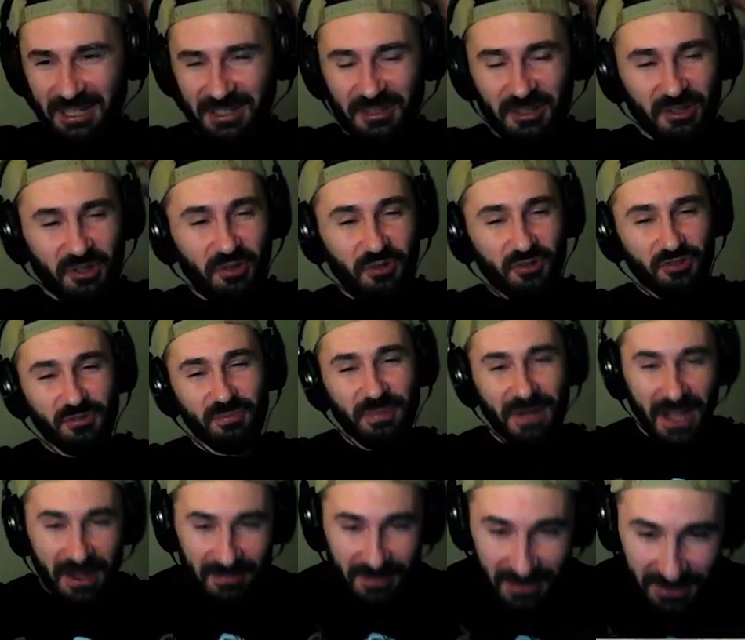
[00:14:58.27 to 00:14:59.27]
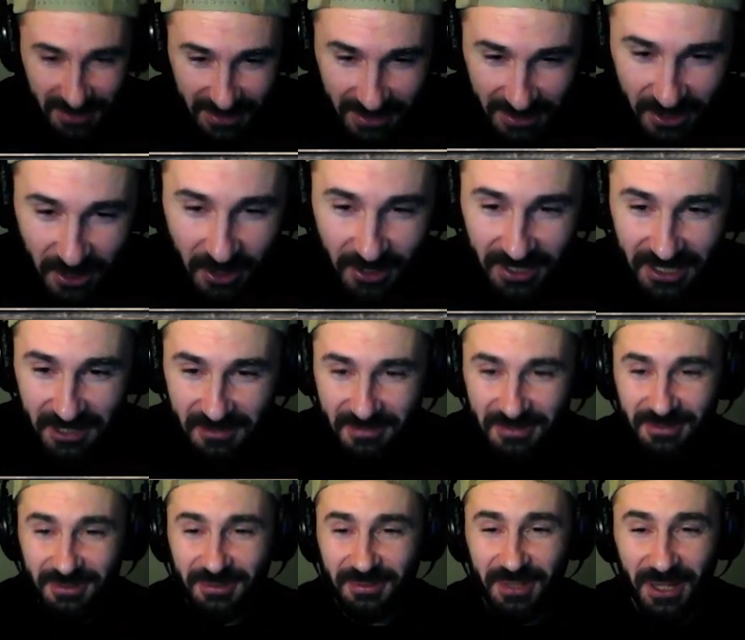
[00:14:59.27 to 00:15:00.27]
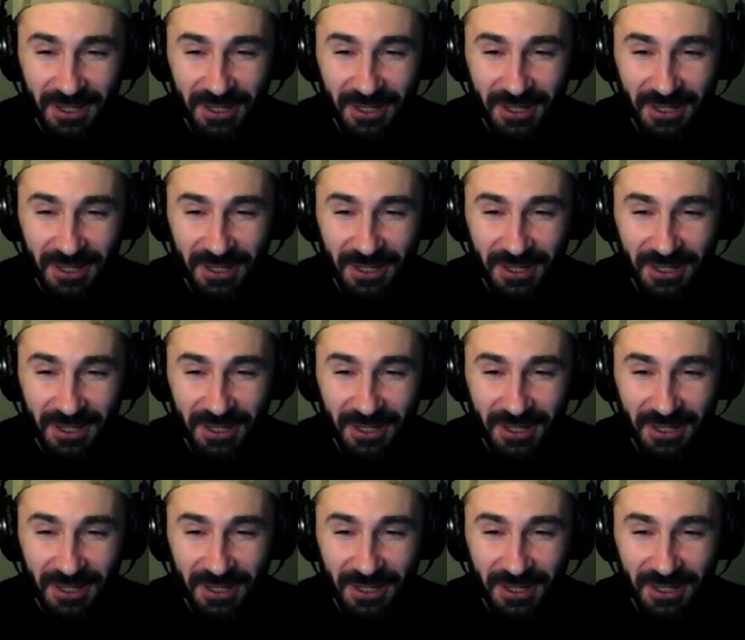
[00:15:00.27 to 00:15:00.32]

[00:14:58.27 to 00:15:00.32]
No to już prawie trylogię wyśmiał.